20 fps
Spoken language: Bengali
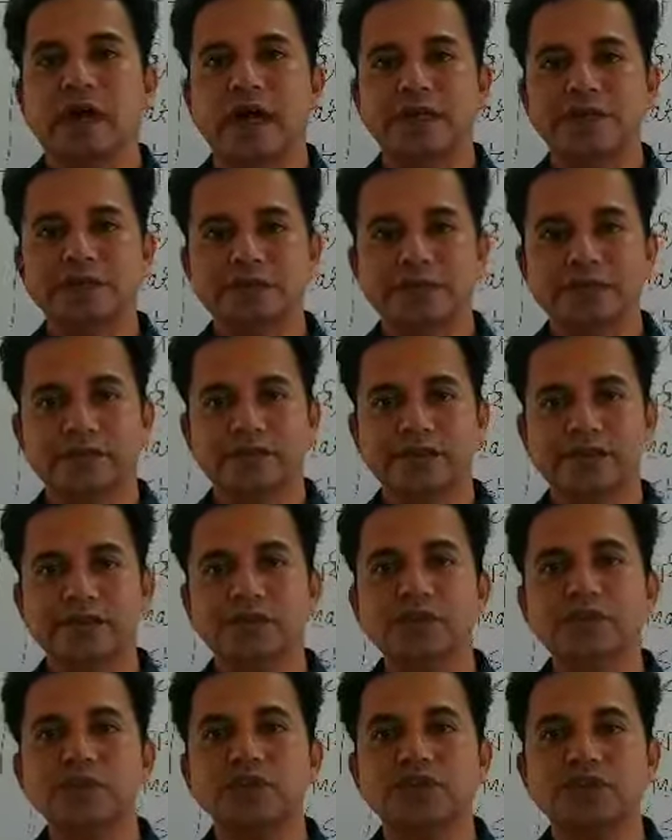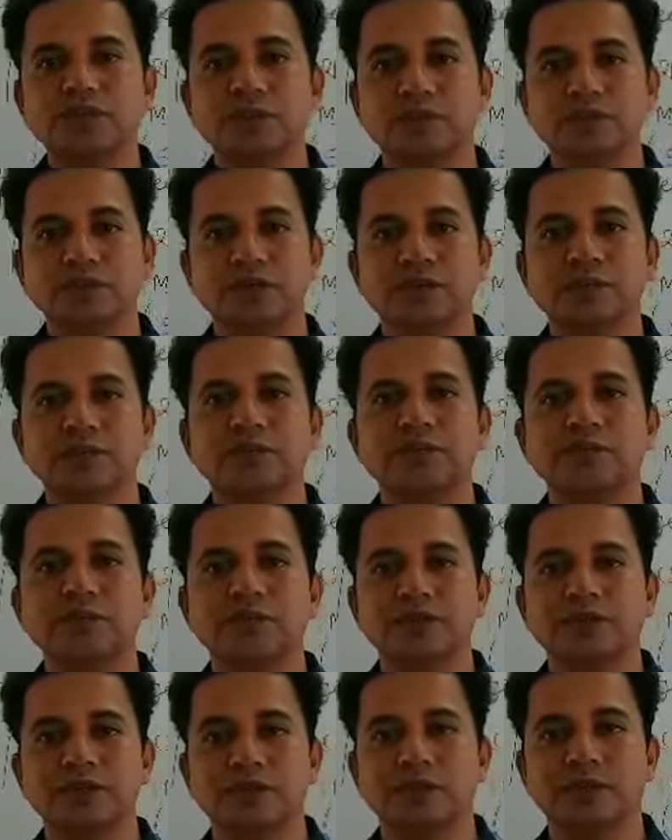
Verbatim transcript: আজ তৃতীয় বর্ষে পদার্পণ করেছ